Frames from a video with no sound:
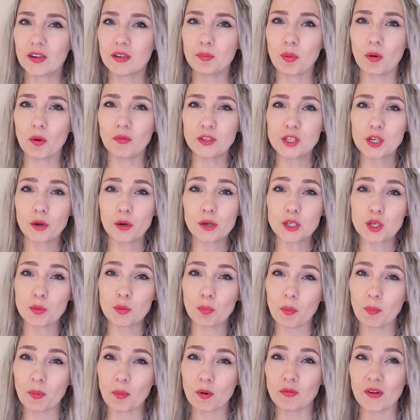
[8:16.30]
powiedziała, że
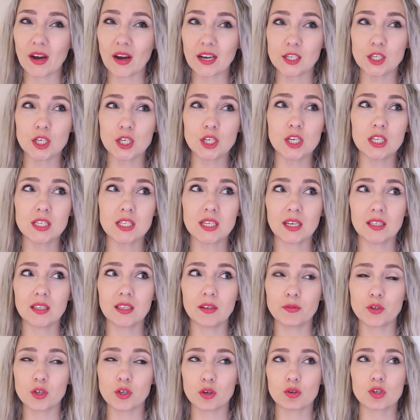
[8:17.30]
poprowadzi, jeśli
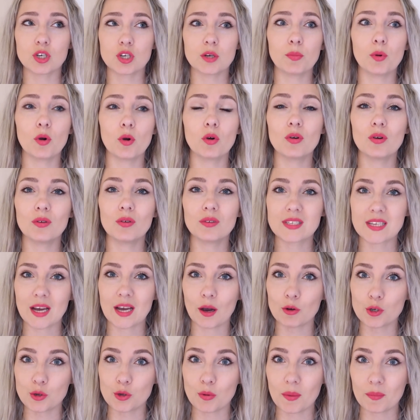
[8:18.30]
zajdę w ciążę, bo
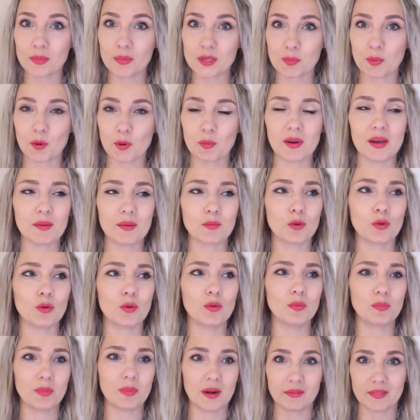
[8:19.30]
zachodziłam bez
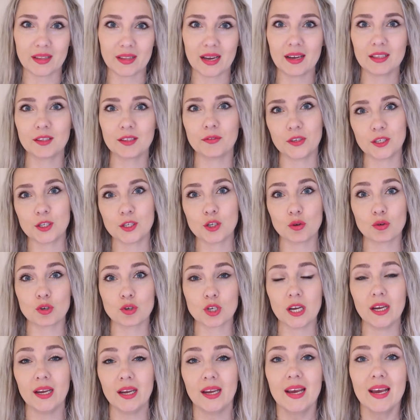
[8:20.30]
problemu, prawda? prawda, dwie
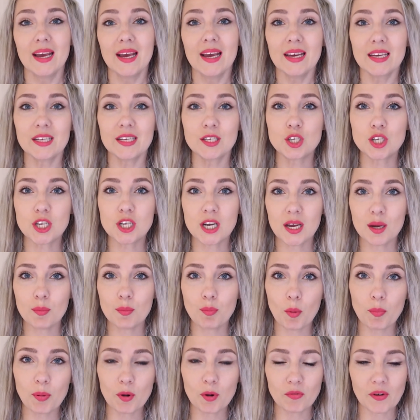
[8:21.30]
ciąże, że
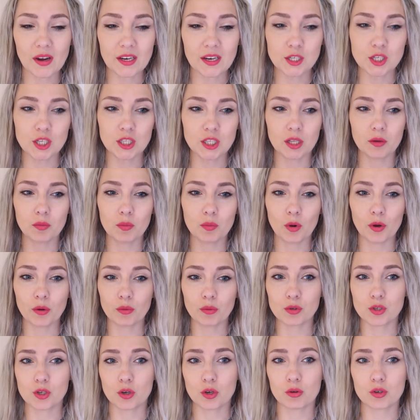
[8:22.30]
poprowadzi tę
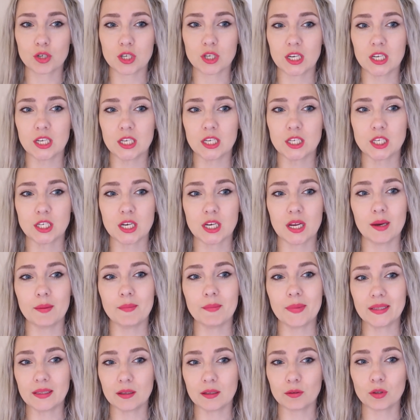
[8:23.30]
moją ciążę, że
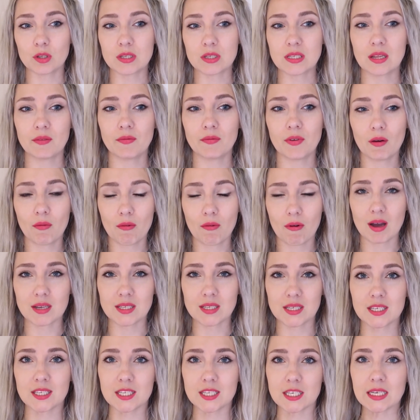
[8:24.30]
będę dostawała
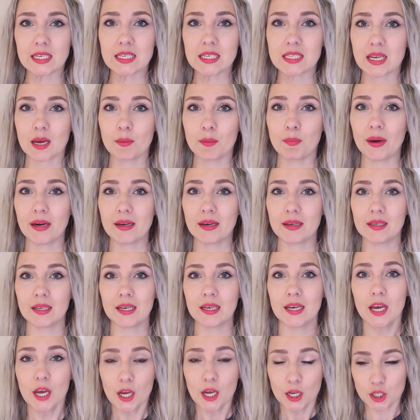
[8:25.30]
zastrzyki z
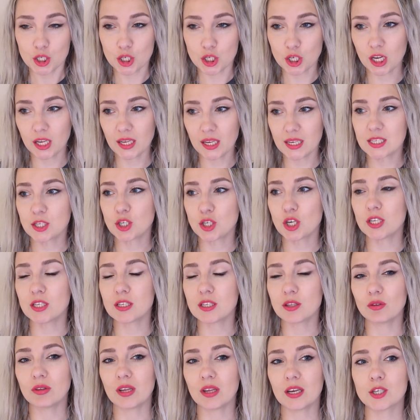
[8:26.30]
heparyny, że jest
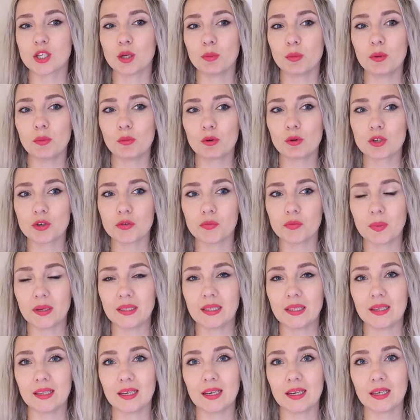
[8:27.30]
często tak, że mimo, że w
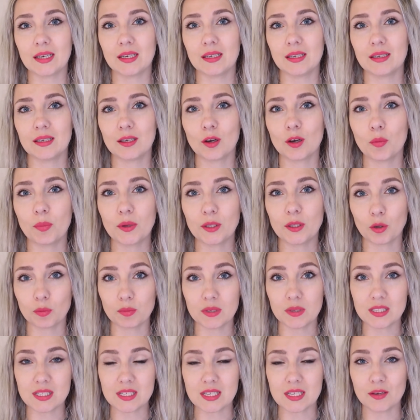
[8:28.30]
badaniach e,
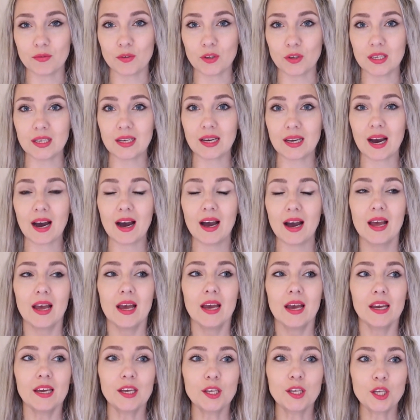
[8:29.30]
kobietom nic nie wynika
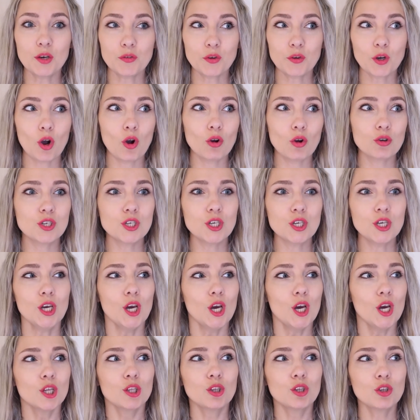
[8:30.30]
i nie wychodzi,
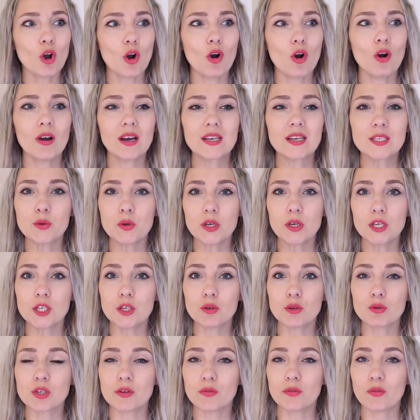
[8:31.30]
to okazuje
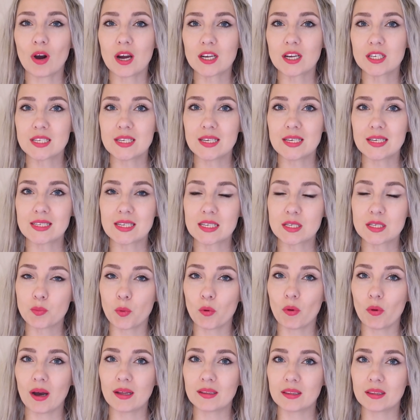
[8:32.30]
się, że właśnie
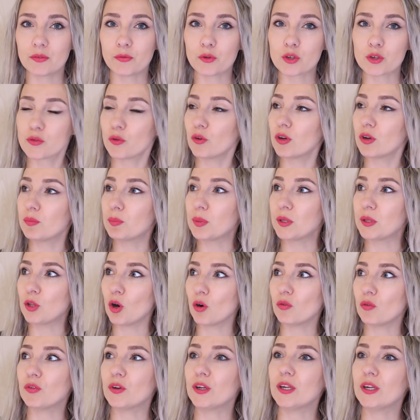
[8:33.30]
zespół
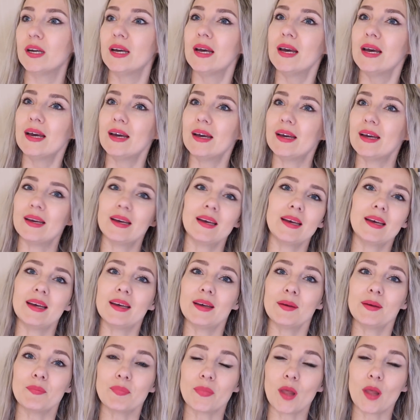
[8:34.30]
antyfosfolipidowy,
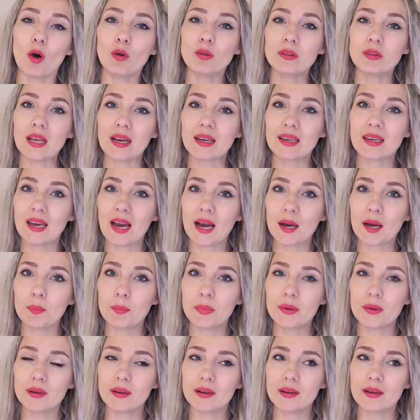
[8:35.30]
on tak
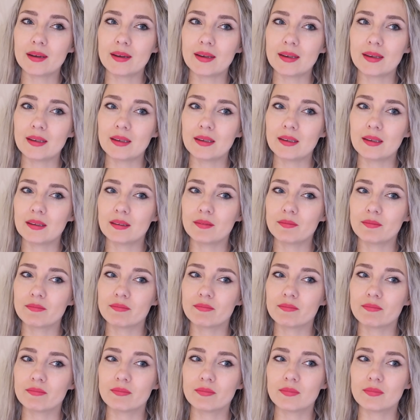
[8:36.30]
jakby e,
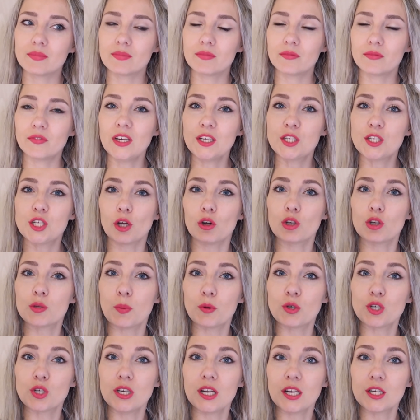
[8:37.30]
wiecie,
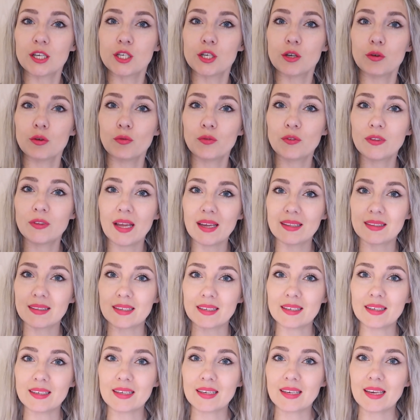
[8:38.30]
rozpoczyna się
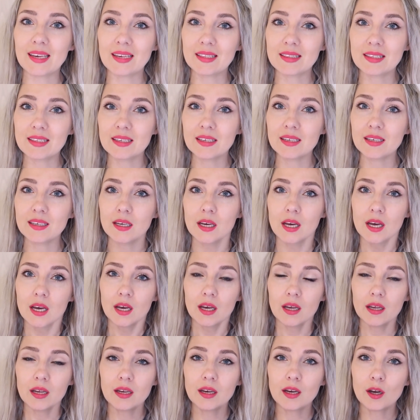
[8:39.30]
wtedy, kiedy
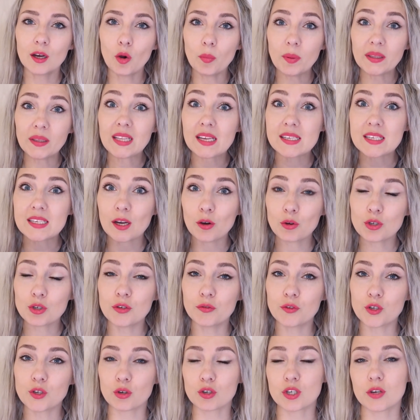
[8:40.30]
e, kobieta
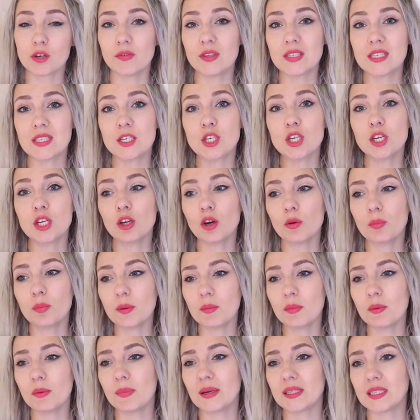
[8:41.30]
zachodzi w ciążę, więc jeśli
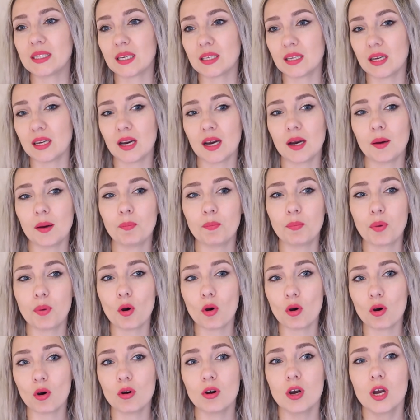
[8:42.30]
robimy badania
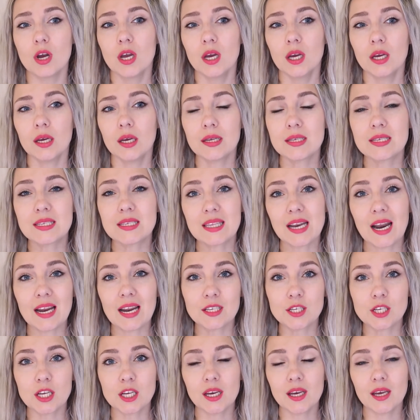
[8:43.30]
po
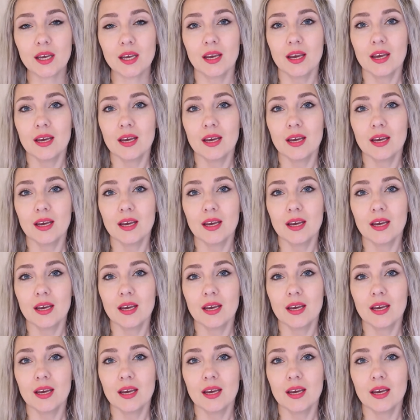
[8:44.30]
stracie,